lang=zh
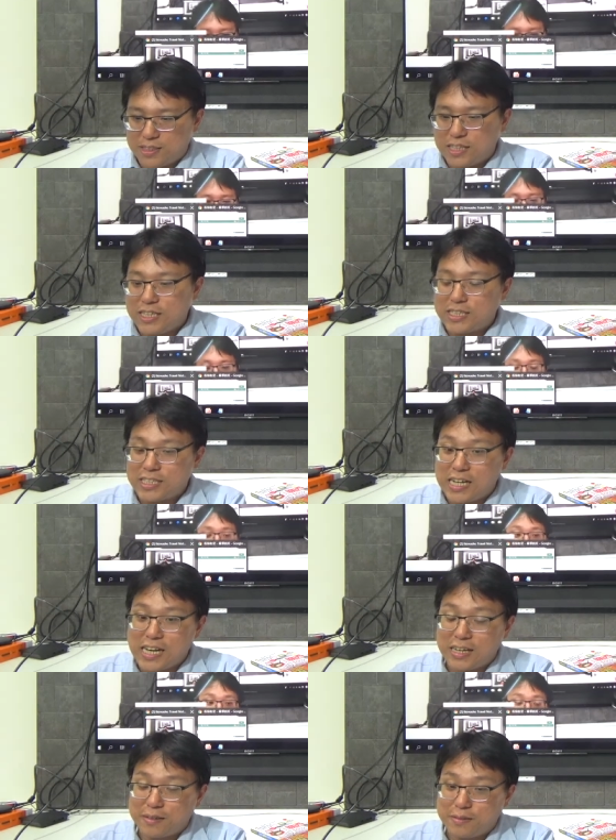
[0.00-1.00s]
以现
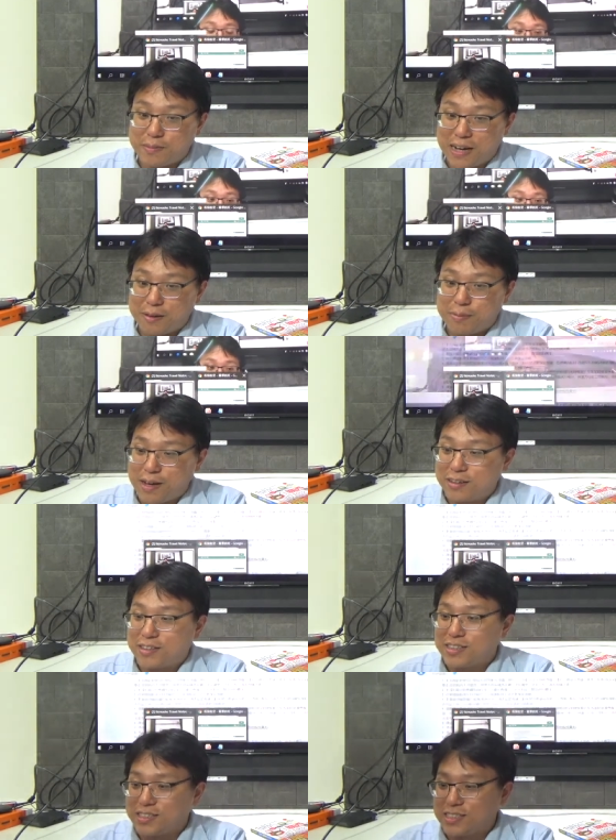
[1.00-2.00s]
在买票
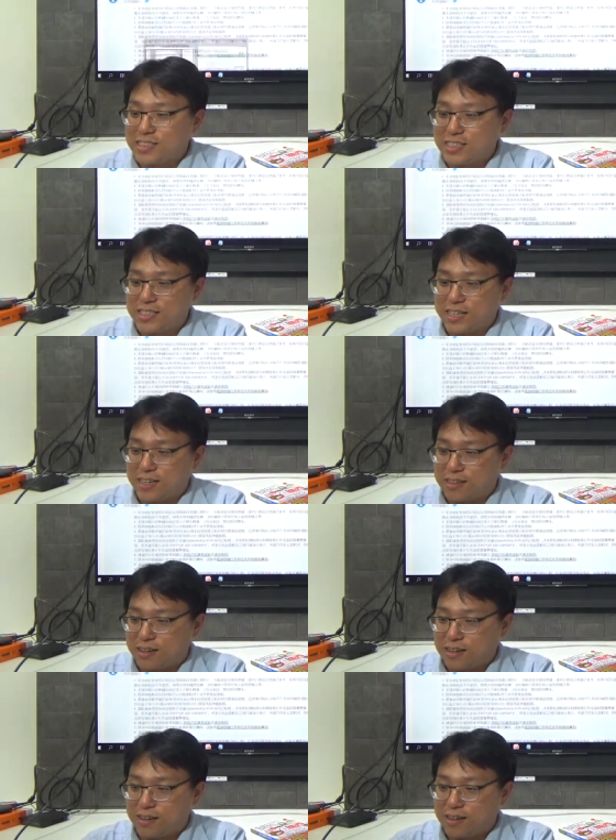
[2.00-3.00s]
的时机点
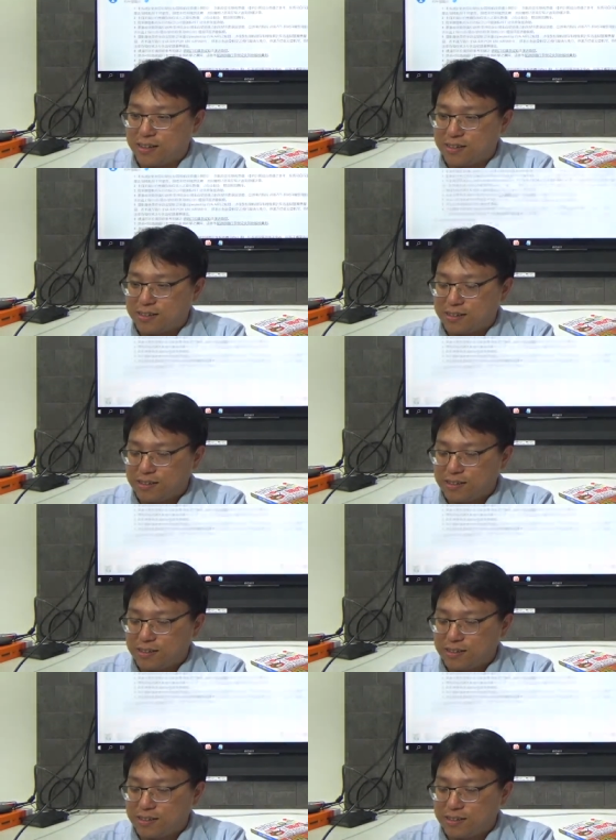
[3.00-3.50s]
啊，